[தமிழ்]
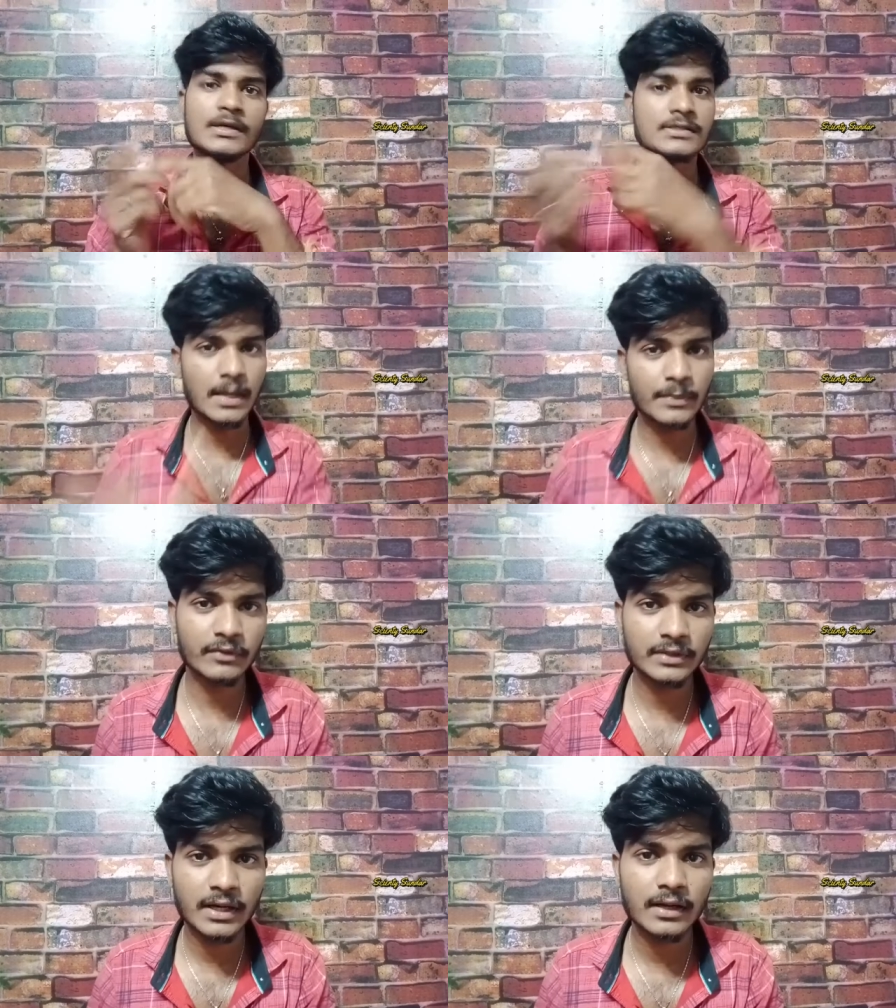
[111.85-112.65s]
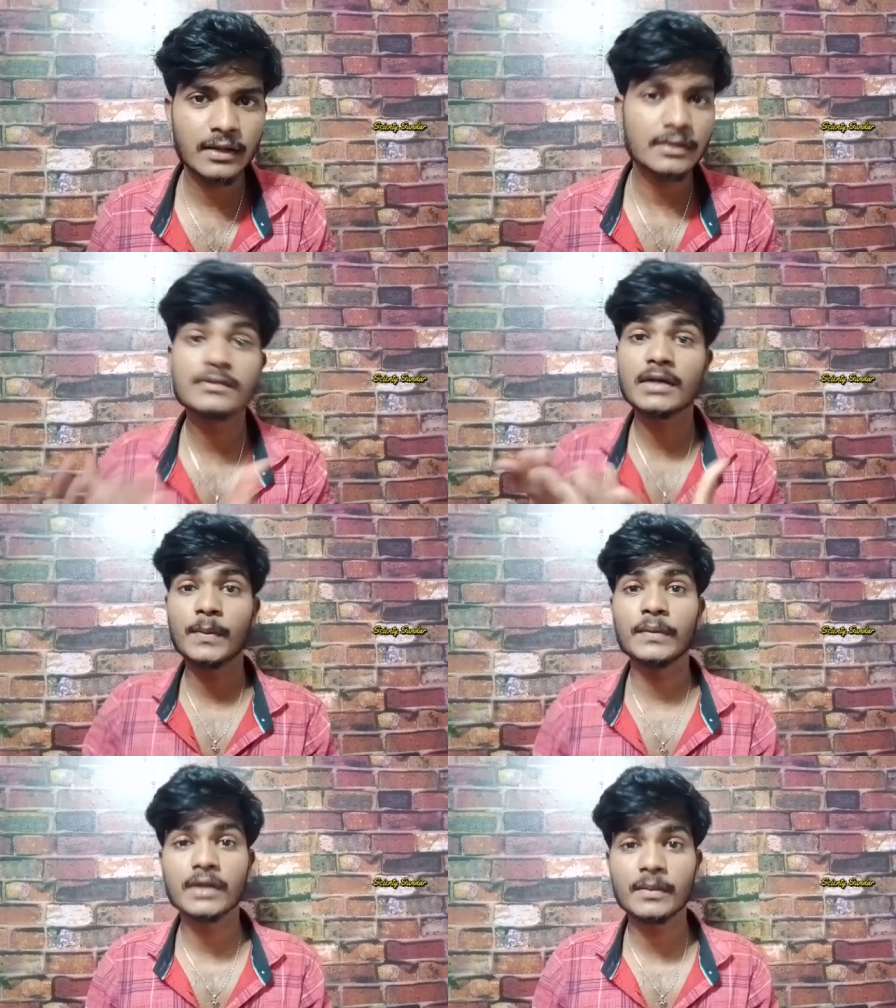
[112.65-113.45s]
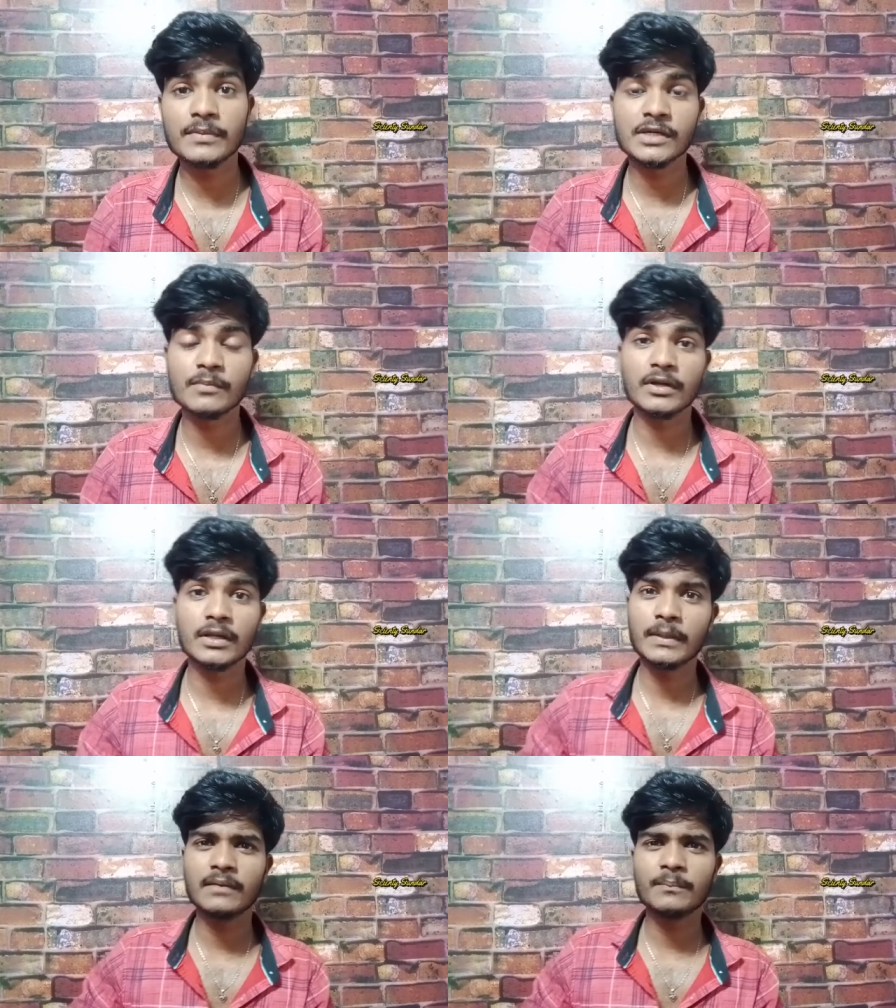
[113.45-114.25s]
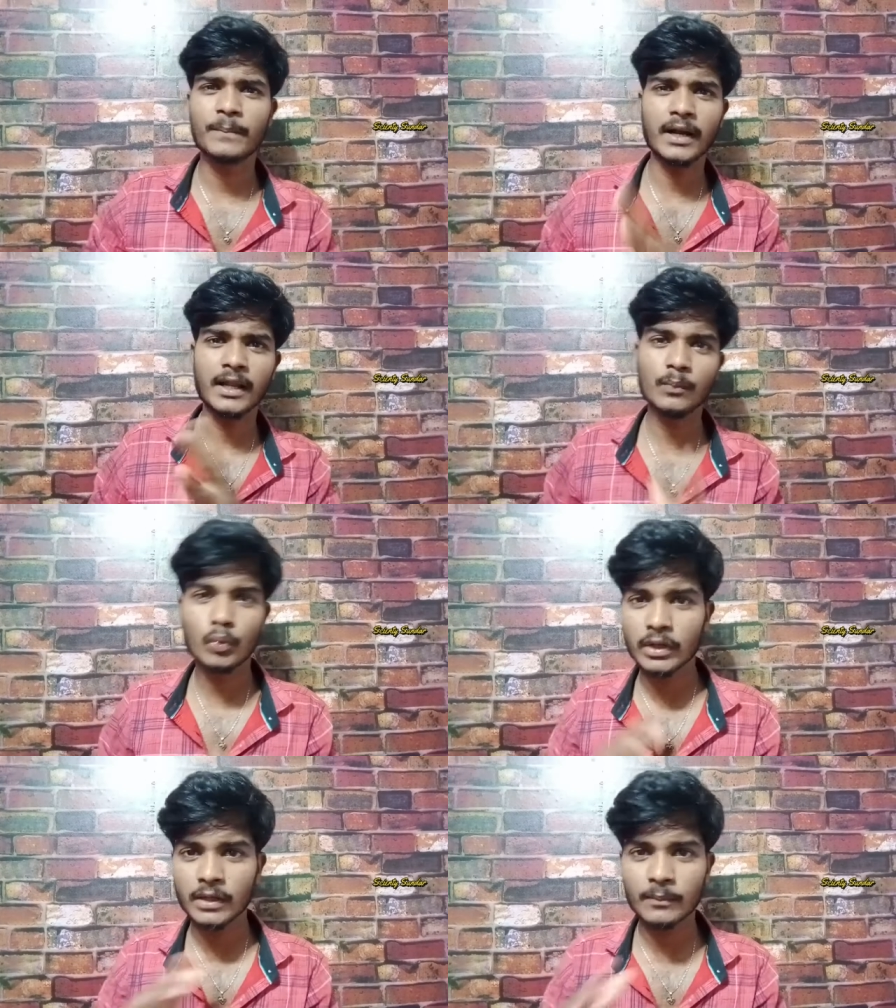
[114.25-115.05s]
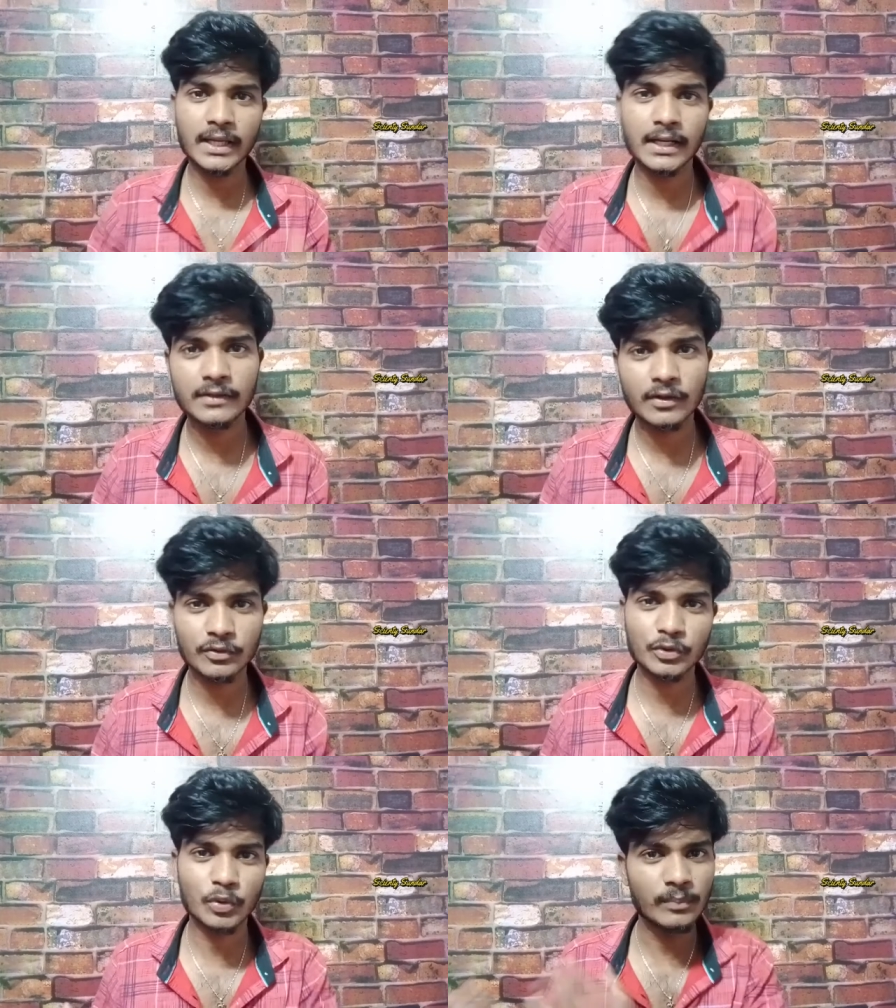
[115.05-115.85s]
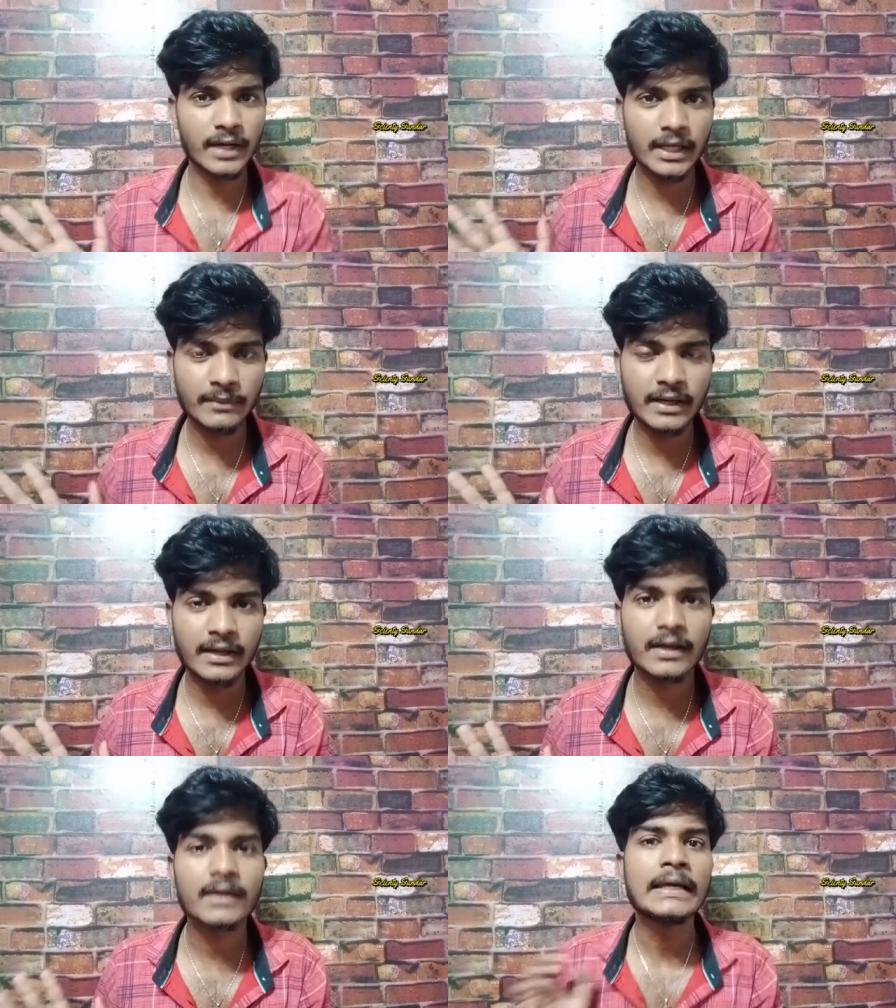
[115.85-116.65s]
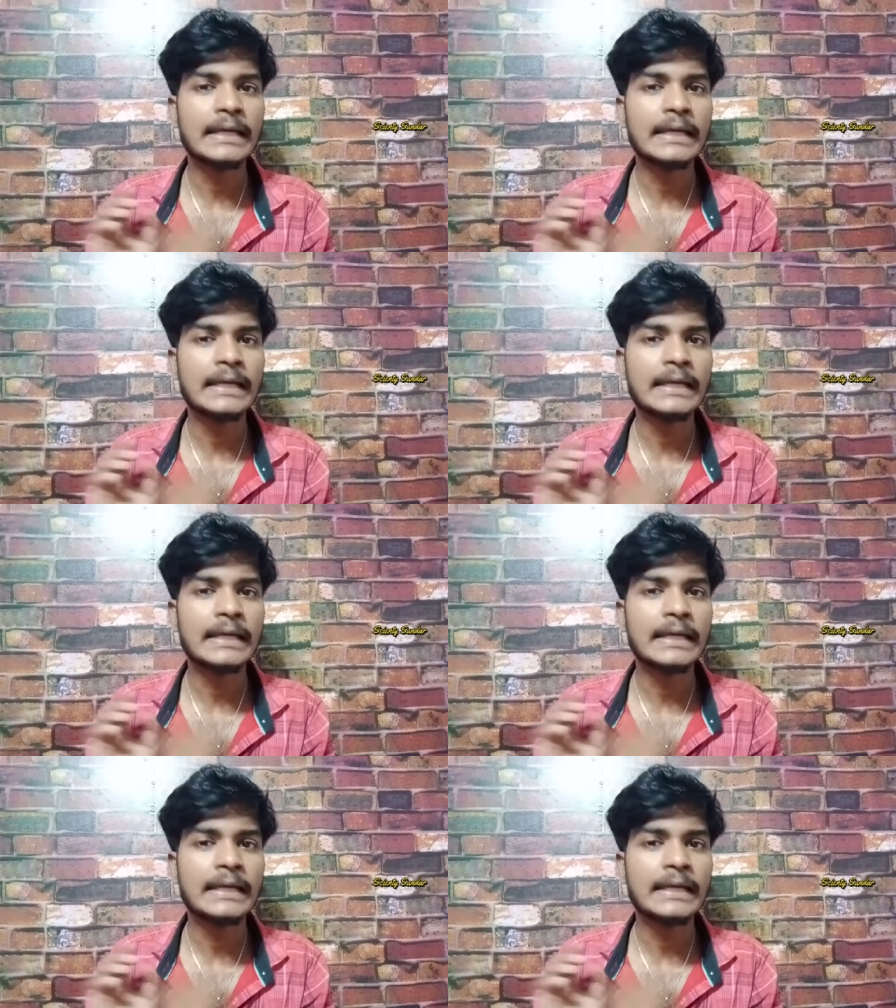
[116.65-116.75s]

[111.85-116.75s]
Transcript: சாமி வந்து ஆடுறது சாமி வந்து அபிஷேகம் பண்ணுறது அப்படின்னு பல மூடநம்பிக்கையிலேருந்து அவங்க வந்து ரொம்ப அடிமையிட்டாங்க